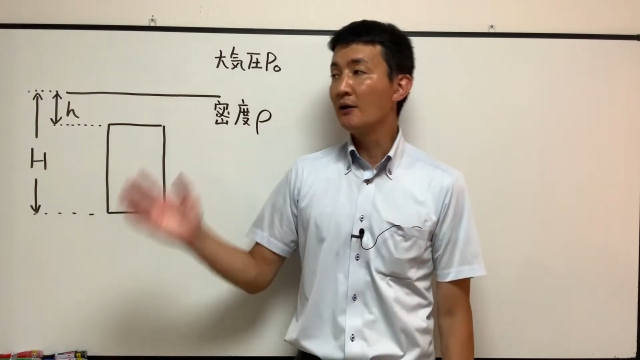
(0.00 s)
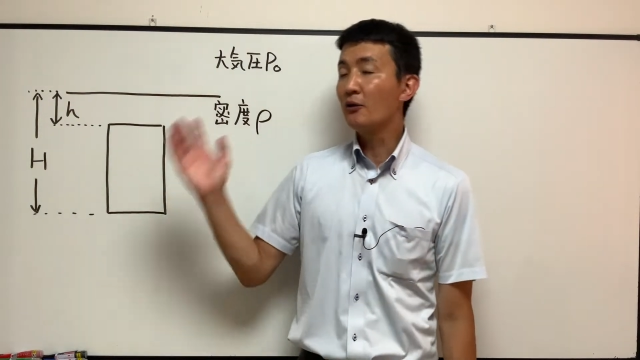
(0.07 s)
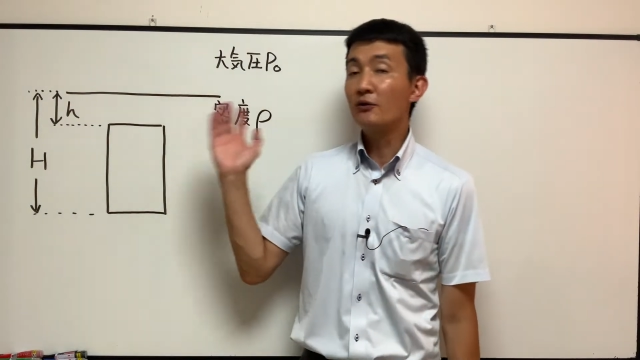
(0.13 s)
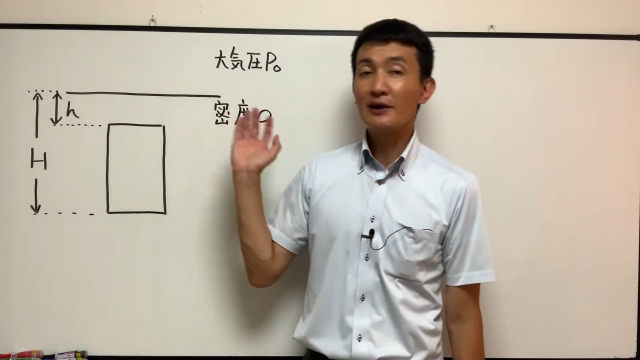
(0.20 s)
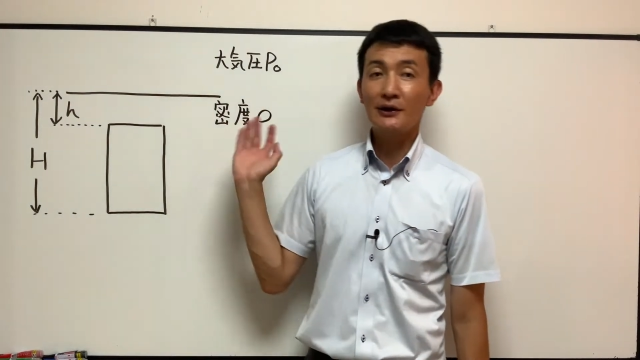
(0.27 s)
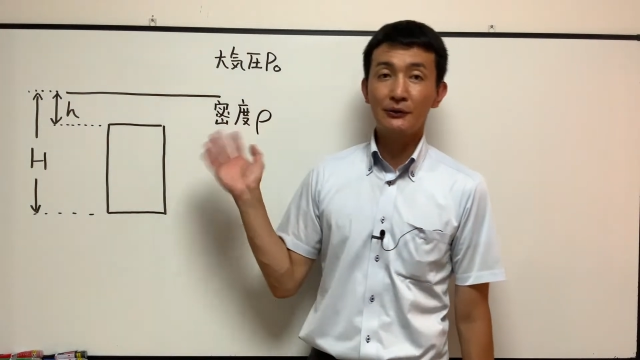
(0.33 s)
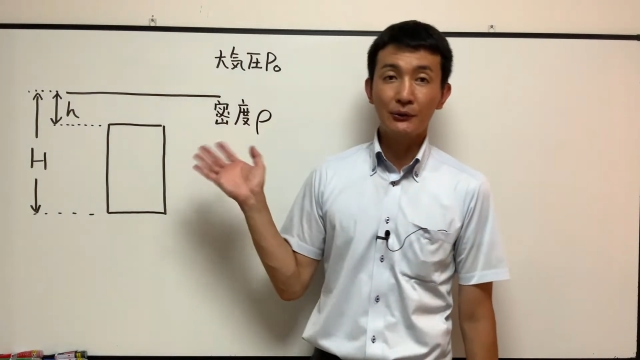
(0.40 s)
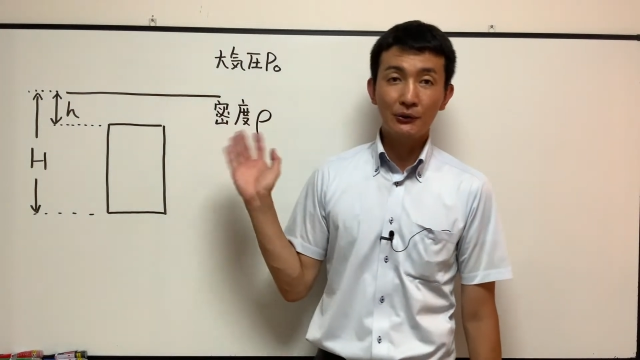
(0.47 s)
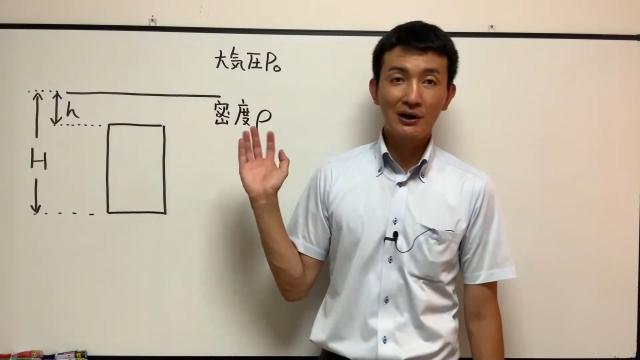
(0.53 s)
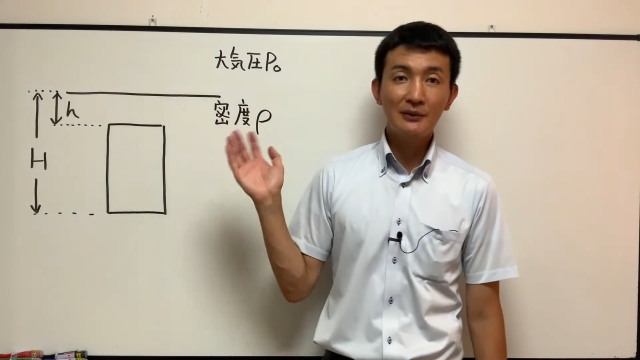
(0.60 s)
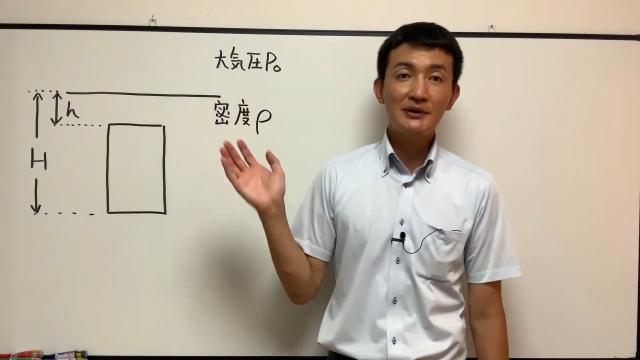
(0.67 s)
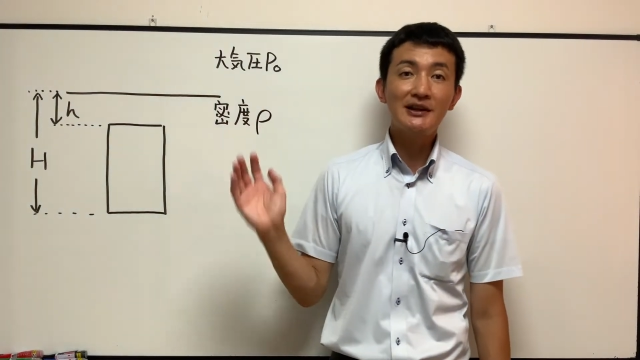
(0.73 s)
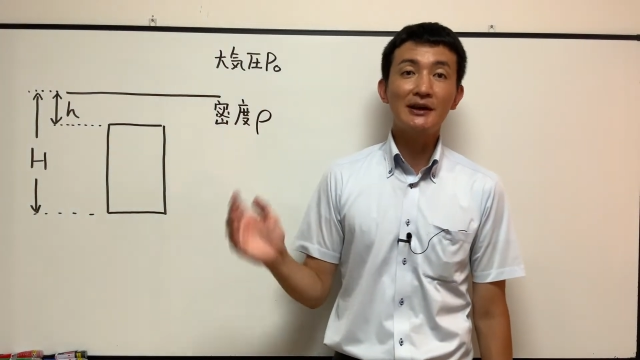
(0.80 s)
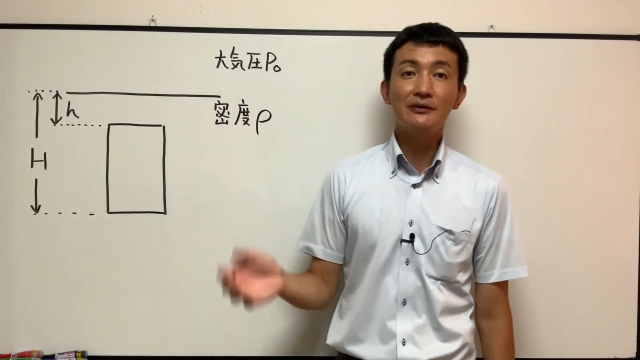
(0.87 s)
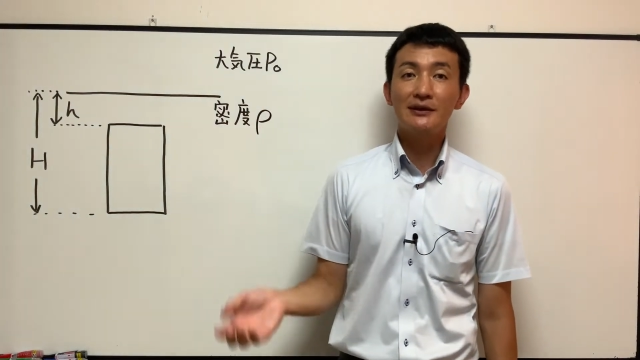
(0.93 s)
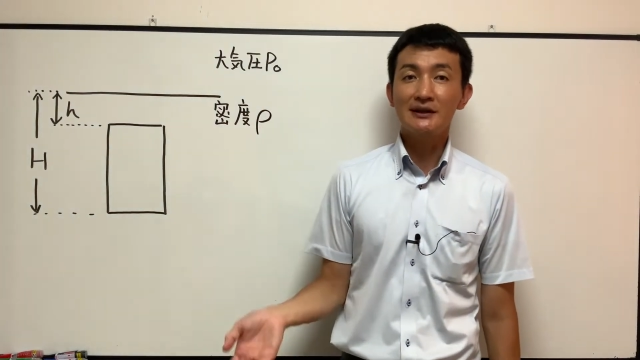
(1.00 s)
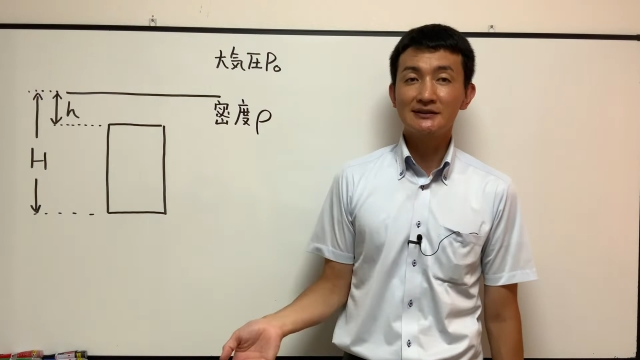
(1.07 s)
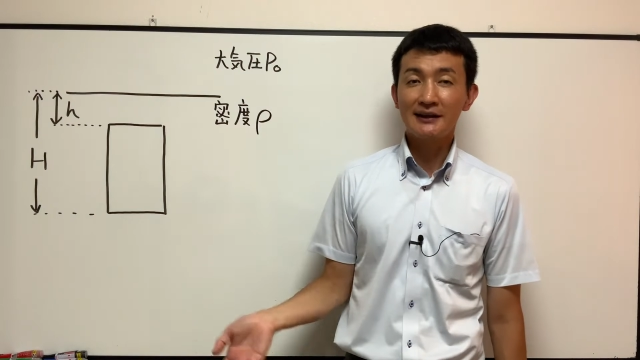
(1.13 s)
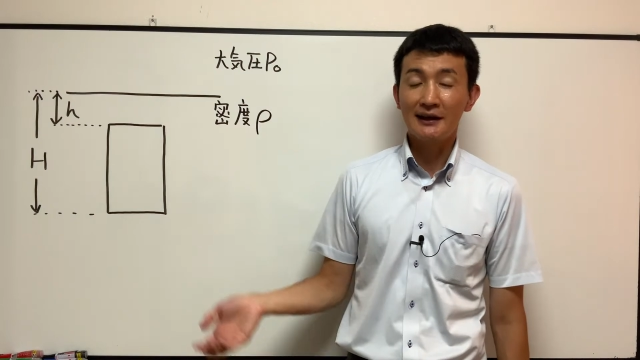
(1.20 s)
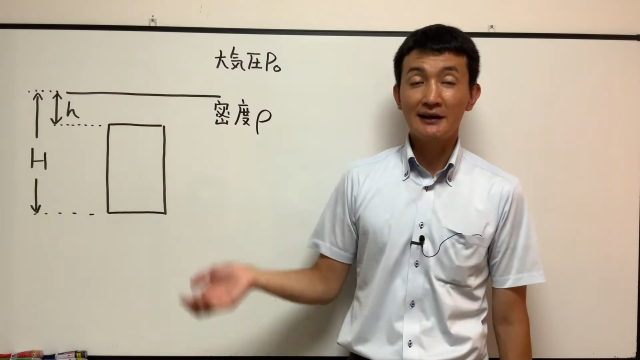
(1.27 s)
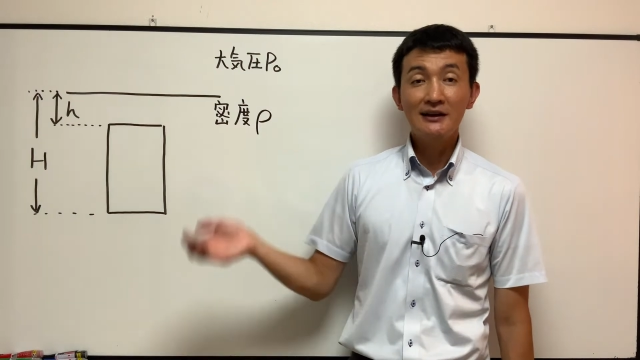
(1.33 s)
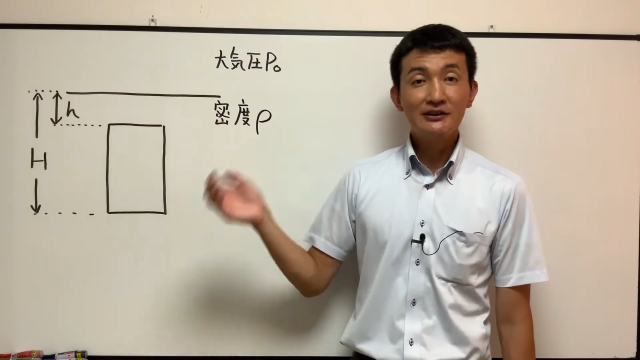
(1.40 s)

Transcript: 今回の動画を見てください。